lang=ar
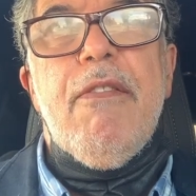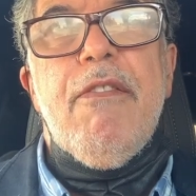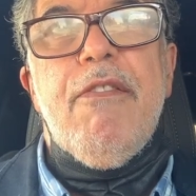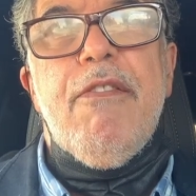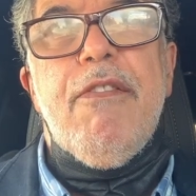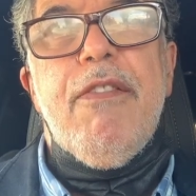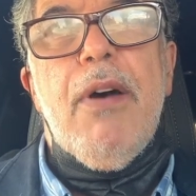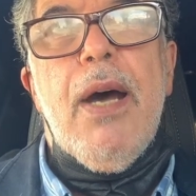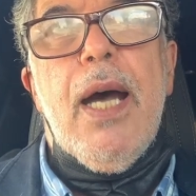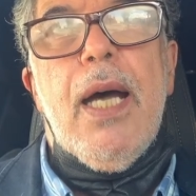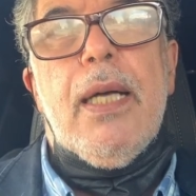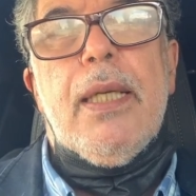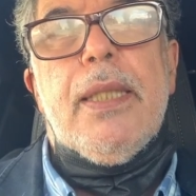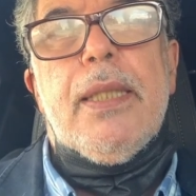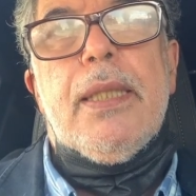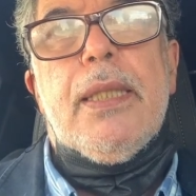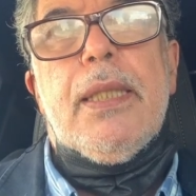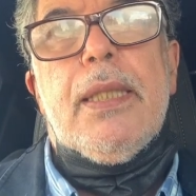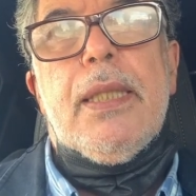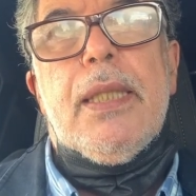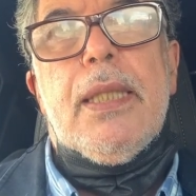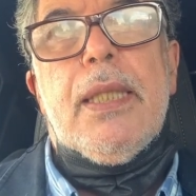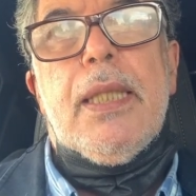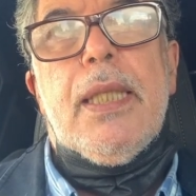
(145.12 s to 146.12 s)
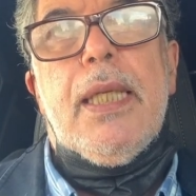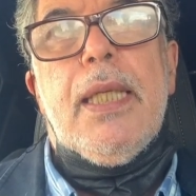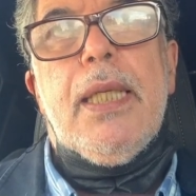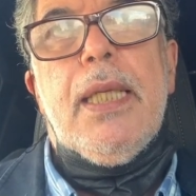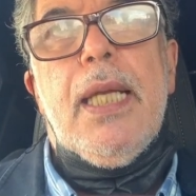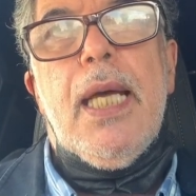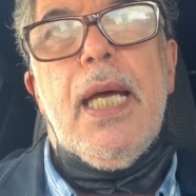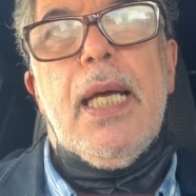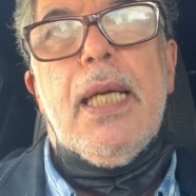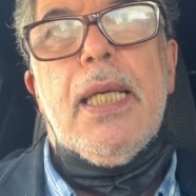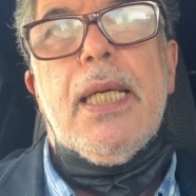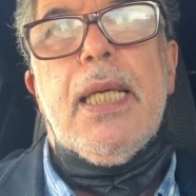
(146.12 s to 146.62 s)

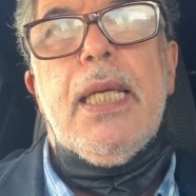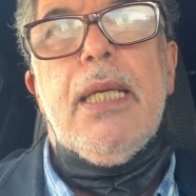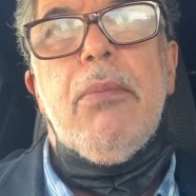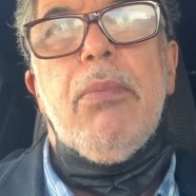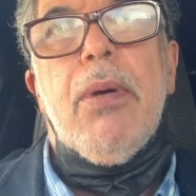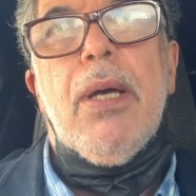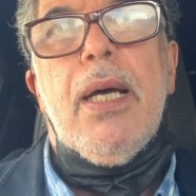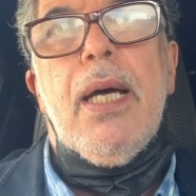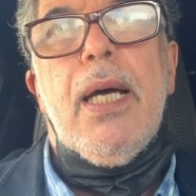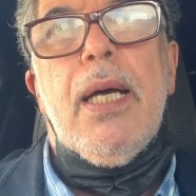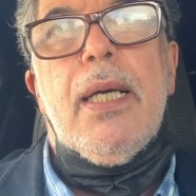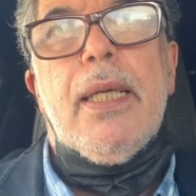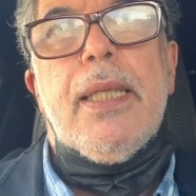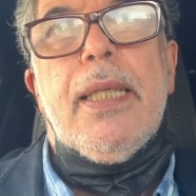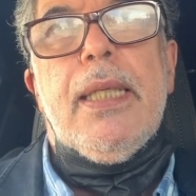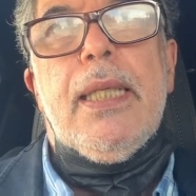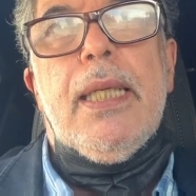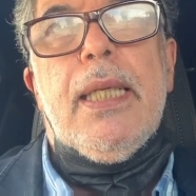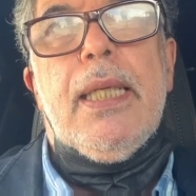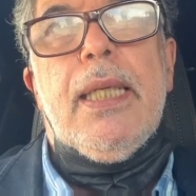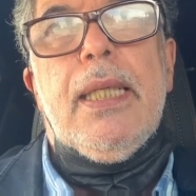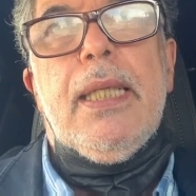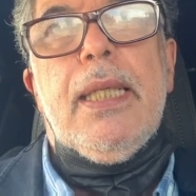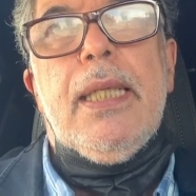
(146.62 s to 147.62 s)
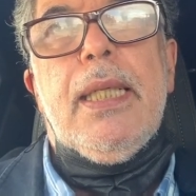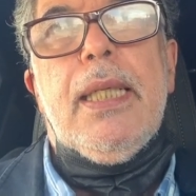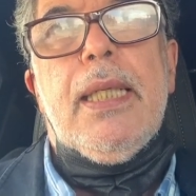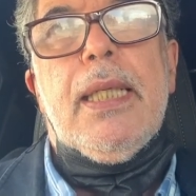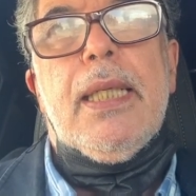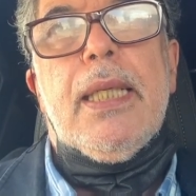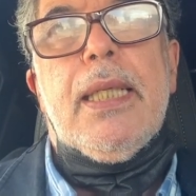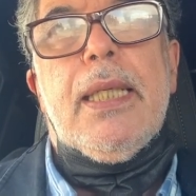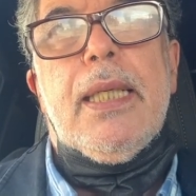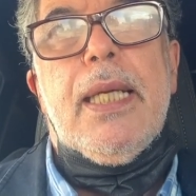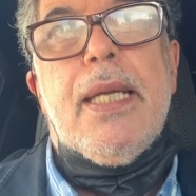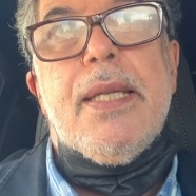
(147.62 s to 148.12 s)
فهنا آه، كيبقى يعني
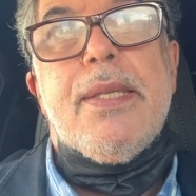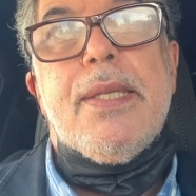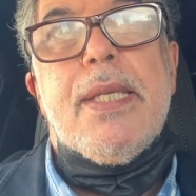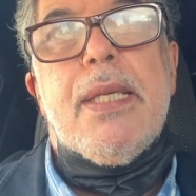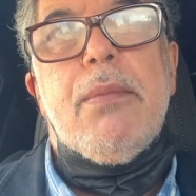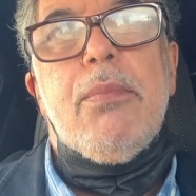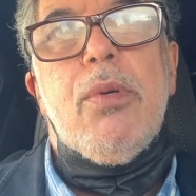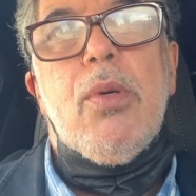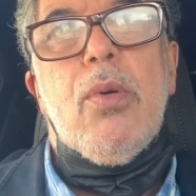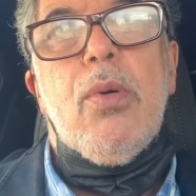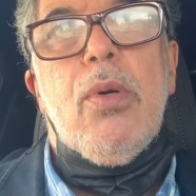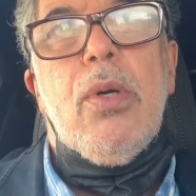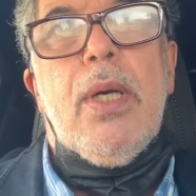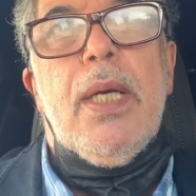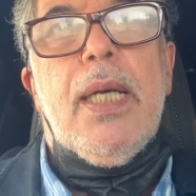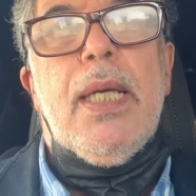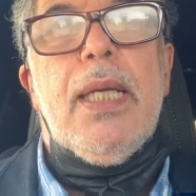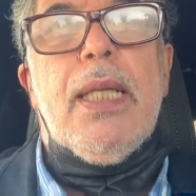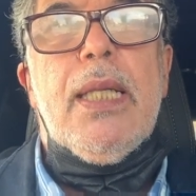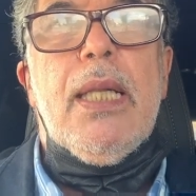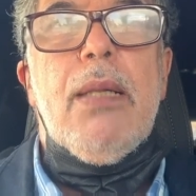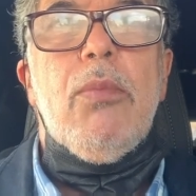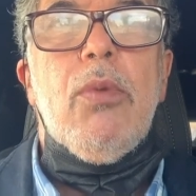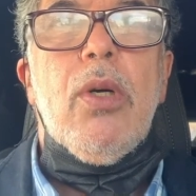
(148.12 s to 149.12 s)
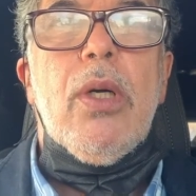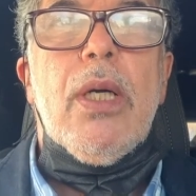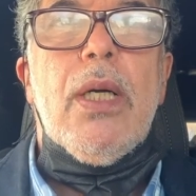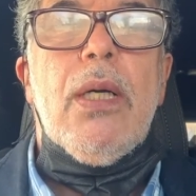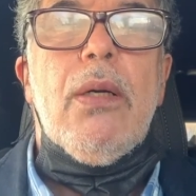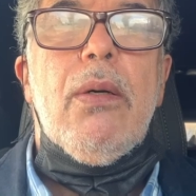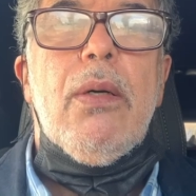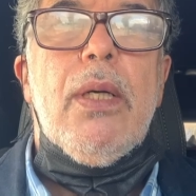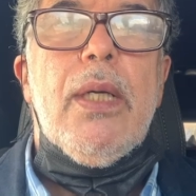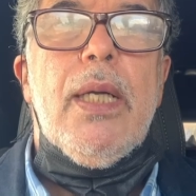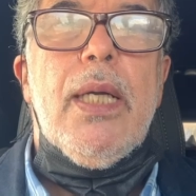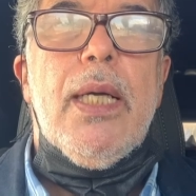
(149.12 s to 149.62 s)
كنعتبروا هذه
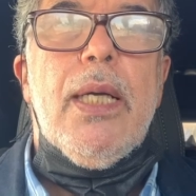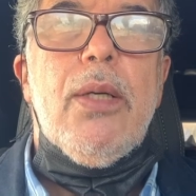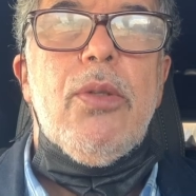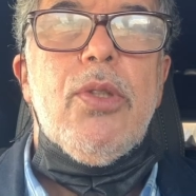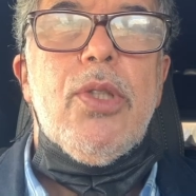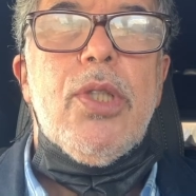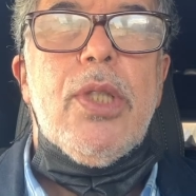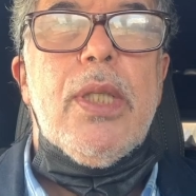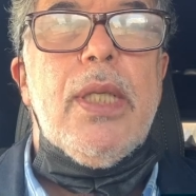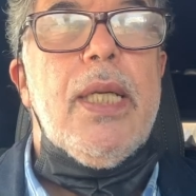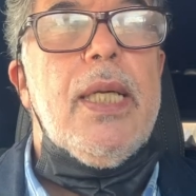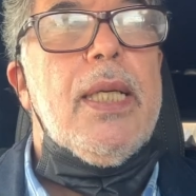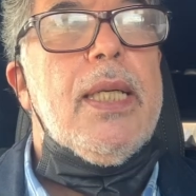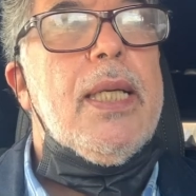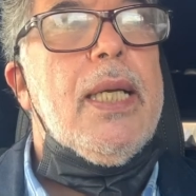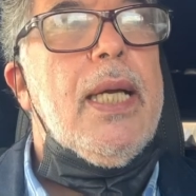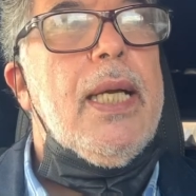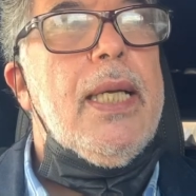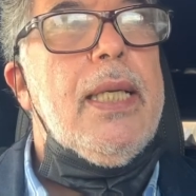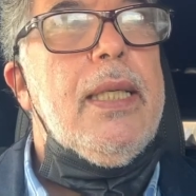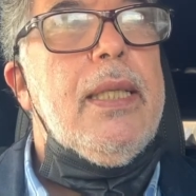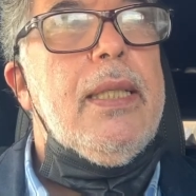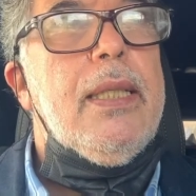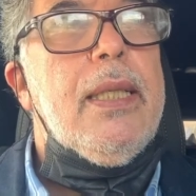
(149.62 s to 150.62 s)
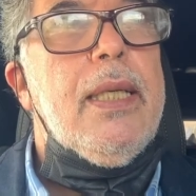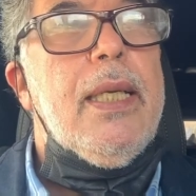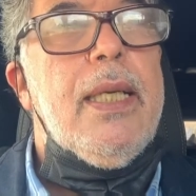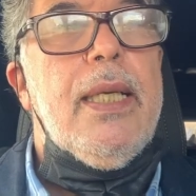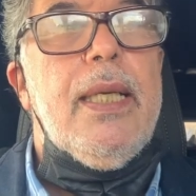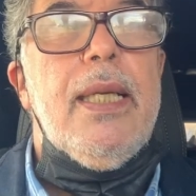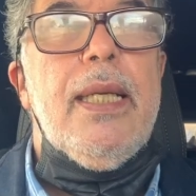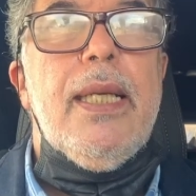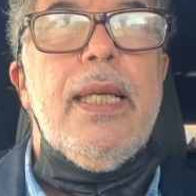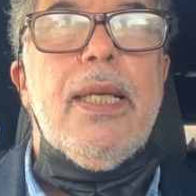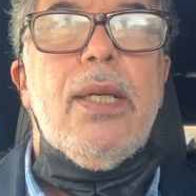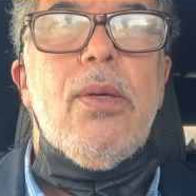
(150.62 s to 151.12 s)
المقاوله او الشركه
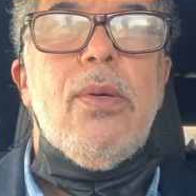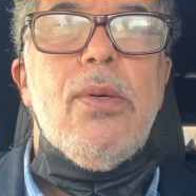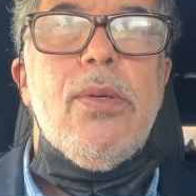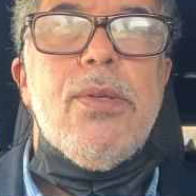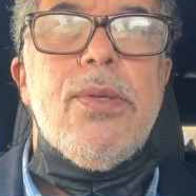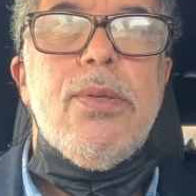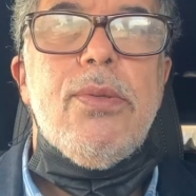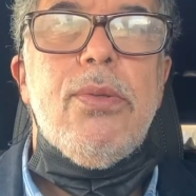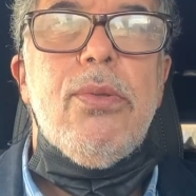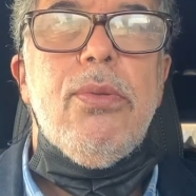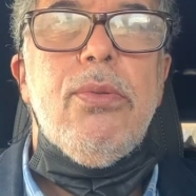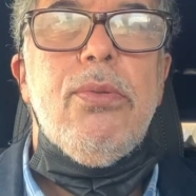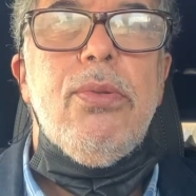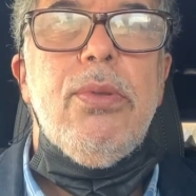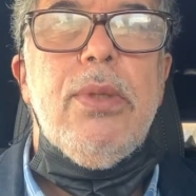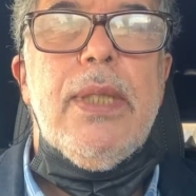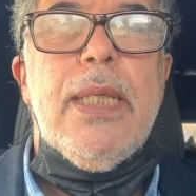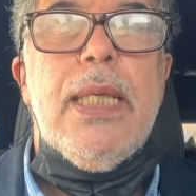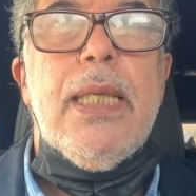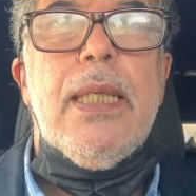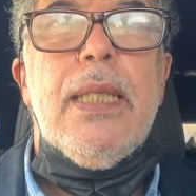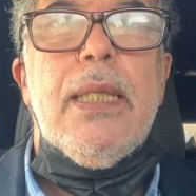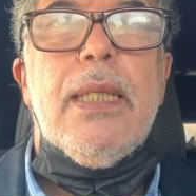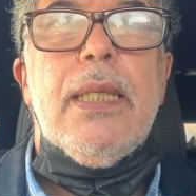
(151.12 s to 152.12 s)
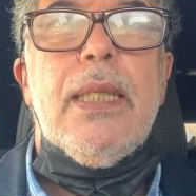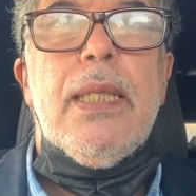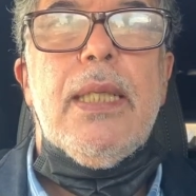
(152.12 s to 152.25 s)
هي اللي كونستيتيي